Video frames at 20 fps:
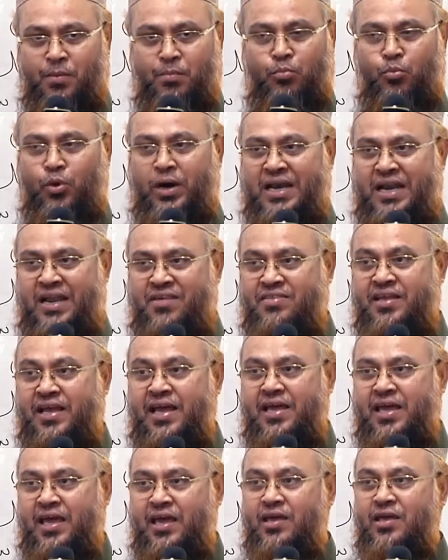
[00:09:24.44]
মুয়ান্নাস
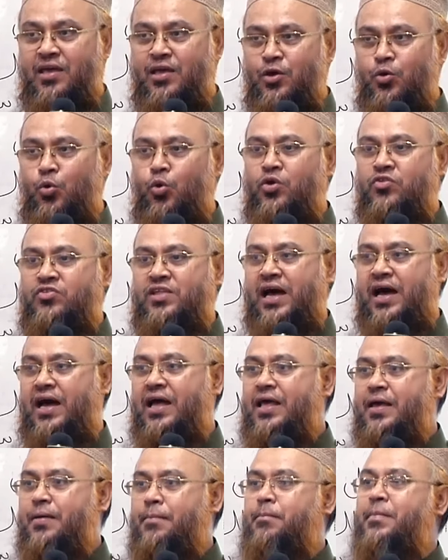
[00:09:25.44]
থেকে কি উনসা
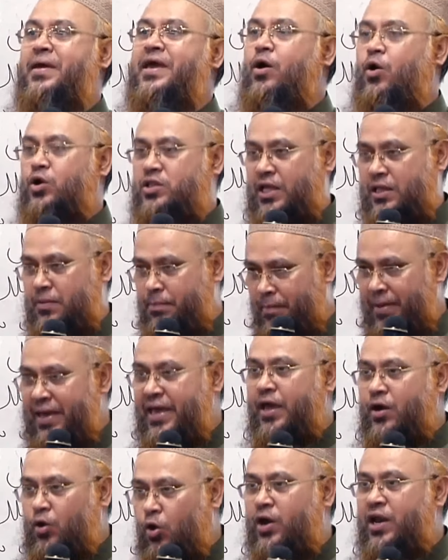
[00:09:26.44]
মেয়ে অর্থাৎ
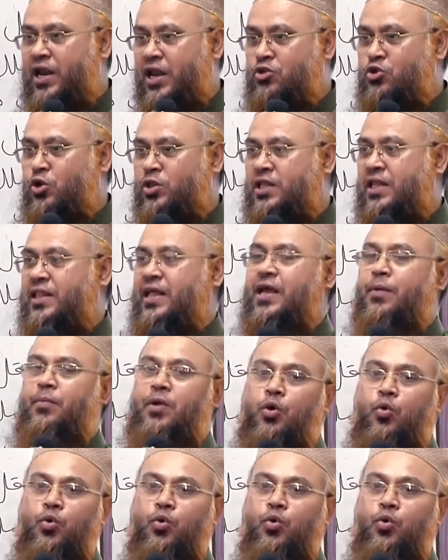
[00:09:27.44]
মেয়ে কন্যা সন্তান তাকে বলে